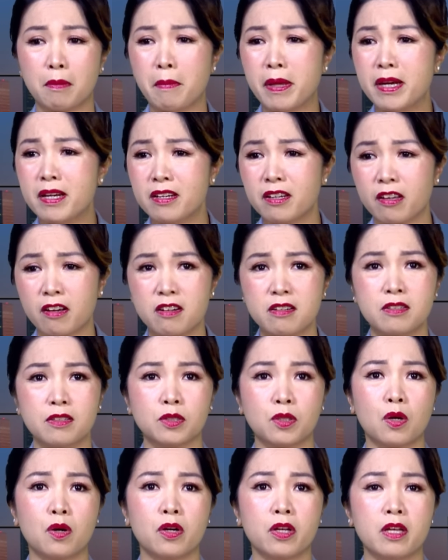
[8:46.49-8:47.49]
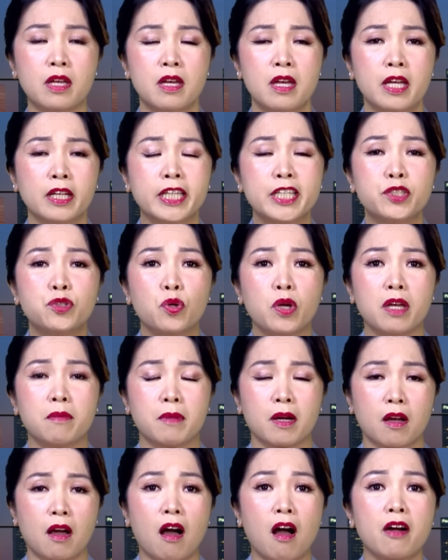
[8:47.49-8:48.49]
mà bình thường thôi cái chuyện
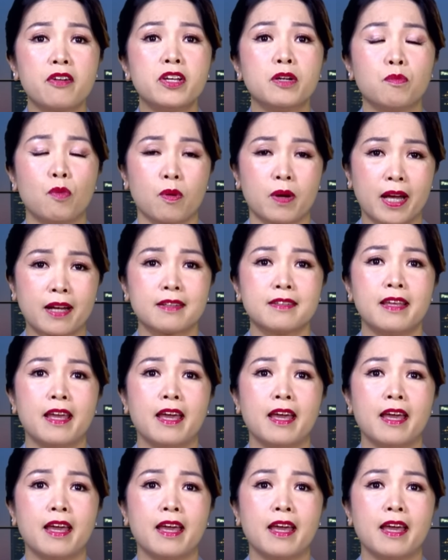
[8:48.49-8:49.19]
mà có được một căn